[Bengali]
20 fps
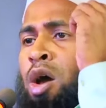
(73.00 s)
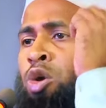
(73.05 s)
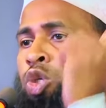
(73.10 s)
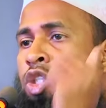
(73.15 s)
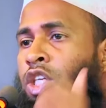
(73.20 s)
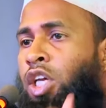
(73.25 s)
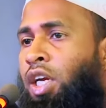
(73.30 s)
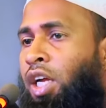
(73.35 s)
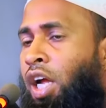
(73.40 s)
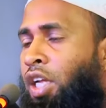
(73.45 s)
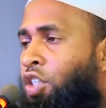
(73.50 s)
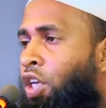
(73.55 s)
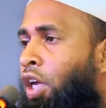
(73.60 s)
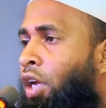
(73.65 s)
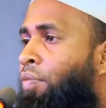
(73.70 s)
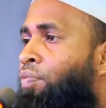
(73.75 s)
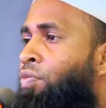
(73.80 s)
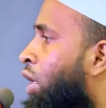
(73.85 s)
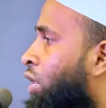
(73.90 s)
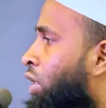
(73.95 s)
মানুষের কাছে
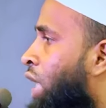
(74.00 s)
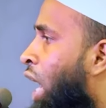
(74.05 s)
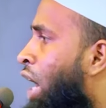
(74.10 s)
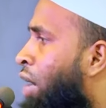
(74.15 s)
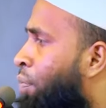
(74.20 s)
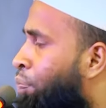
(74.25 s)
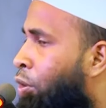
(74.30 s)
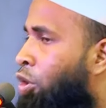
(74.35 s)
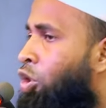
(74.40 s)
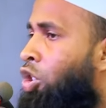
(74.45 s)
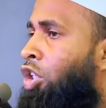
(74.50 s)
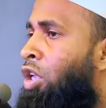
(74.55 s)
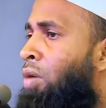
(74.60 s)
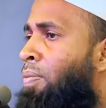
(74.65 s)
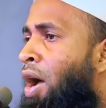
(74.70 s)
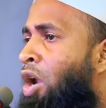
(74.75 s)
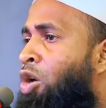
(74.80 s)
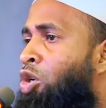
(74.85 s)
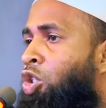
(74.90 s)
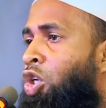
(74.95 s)
ত্রাণ পৌঁছে তো
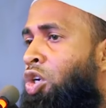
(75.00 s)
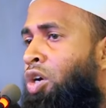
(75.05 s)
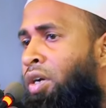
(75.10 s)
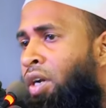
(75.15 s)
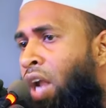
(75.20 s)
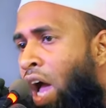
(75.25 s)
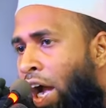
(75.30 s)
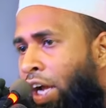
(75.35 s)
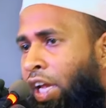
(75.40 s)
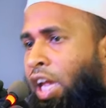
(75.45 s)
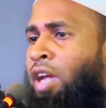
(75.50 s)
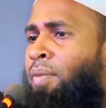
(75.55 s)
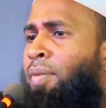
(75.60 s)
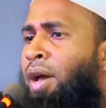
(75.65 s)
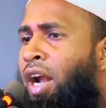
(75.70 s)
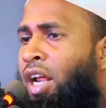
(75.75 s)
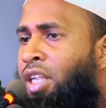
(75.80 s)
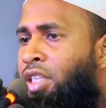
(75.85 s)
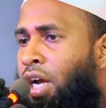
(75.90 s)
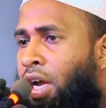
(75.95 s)
মানুষ যেন না খেয়ে
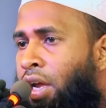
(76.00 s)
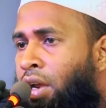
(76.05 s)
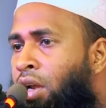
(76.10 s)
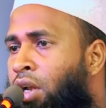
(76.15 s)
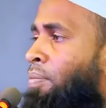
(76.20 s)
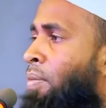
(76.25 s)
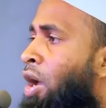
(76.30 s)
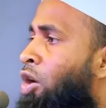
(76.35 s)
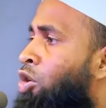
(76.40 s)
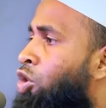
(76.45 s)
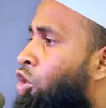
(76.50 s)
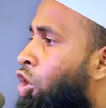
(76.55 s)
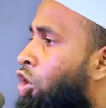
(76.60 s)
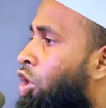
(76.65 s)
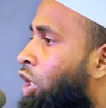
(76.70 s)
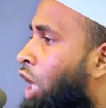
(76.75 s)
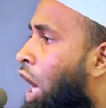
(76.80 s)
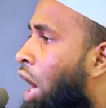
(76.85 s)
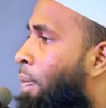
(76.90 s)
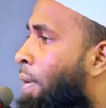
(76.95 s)
মারা যায় মানুষ যেন
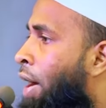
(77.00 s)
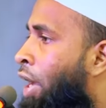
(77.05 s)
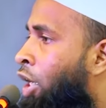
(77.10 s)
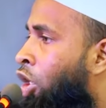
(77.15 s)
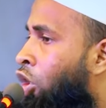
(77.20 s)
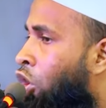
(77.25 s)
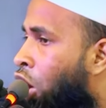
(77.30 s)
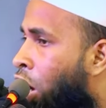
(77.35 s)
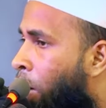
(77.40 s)
খাবারের